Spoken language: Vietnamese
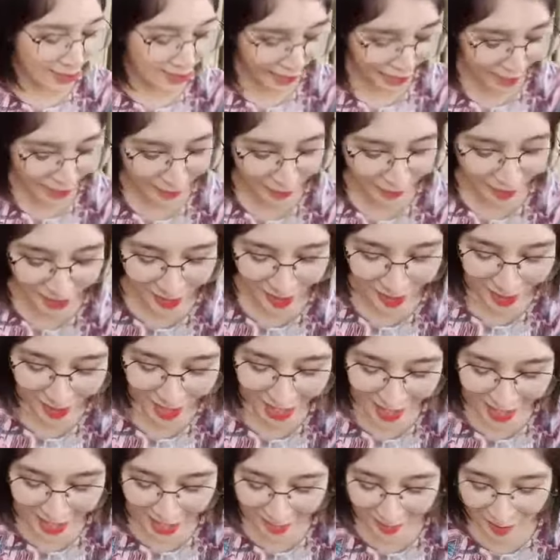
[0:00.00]
như cái em vừa rồi nó
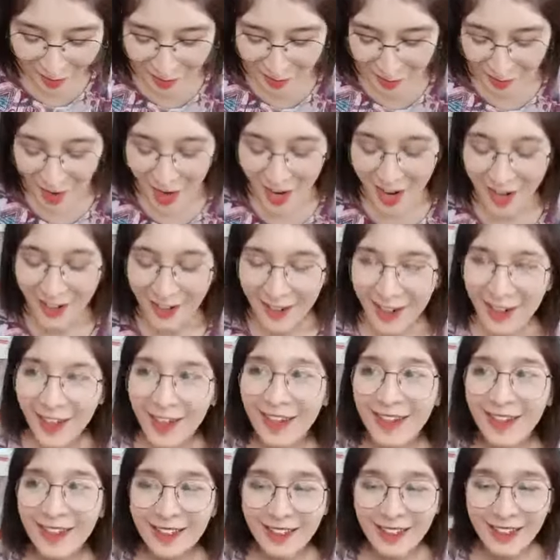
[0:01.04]
là dạng màu
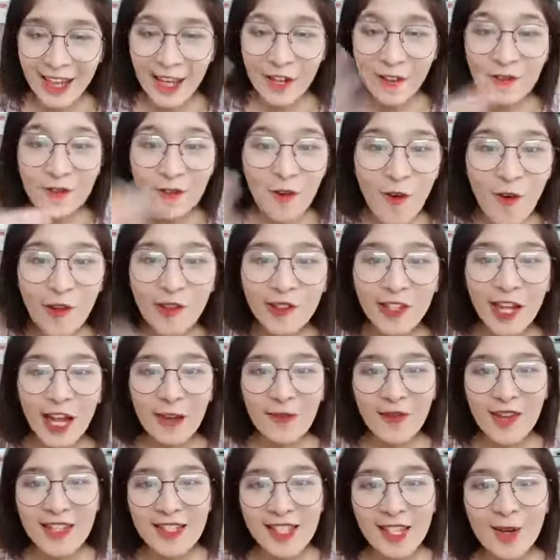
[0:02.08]
uh, dạng vuông cái
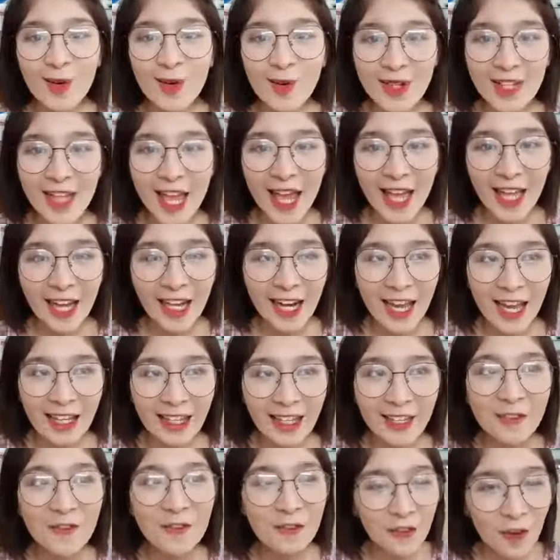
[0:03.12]
em này sẽ hội dạng là
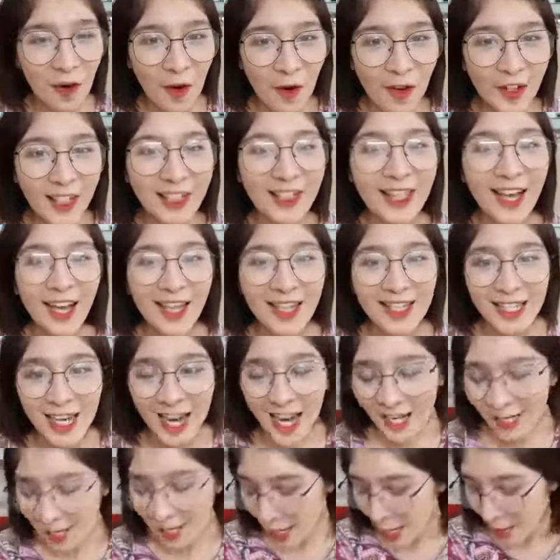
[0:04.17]
kính phối kính thời
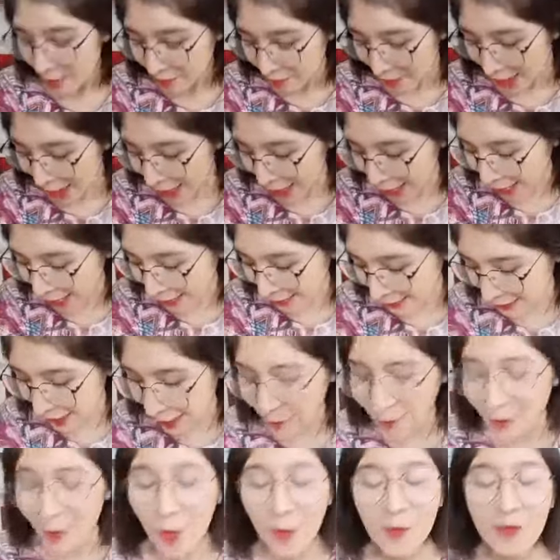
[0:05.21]
trang mã
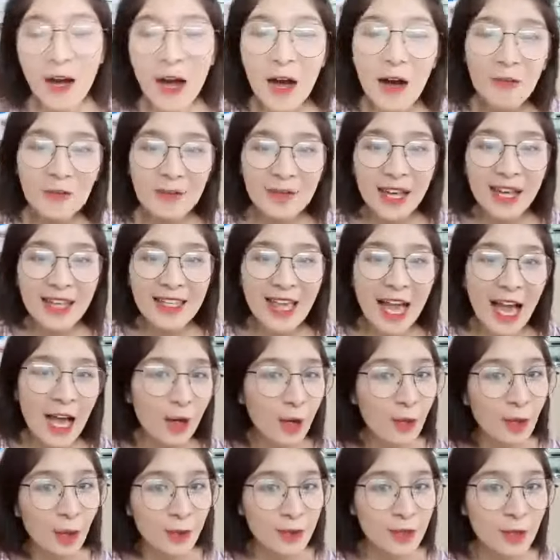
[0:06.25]
2840 nha giá
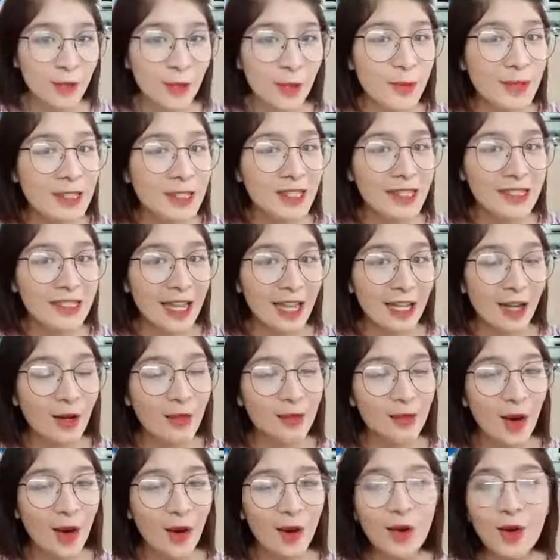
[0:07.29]
của 149 ngàn
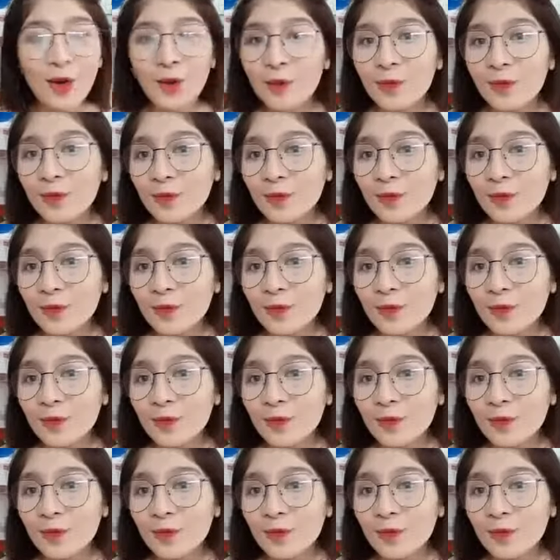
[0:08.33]
không đổi luôn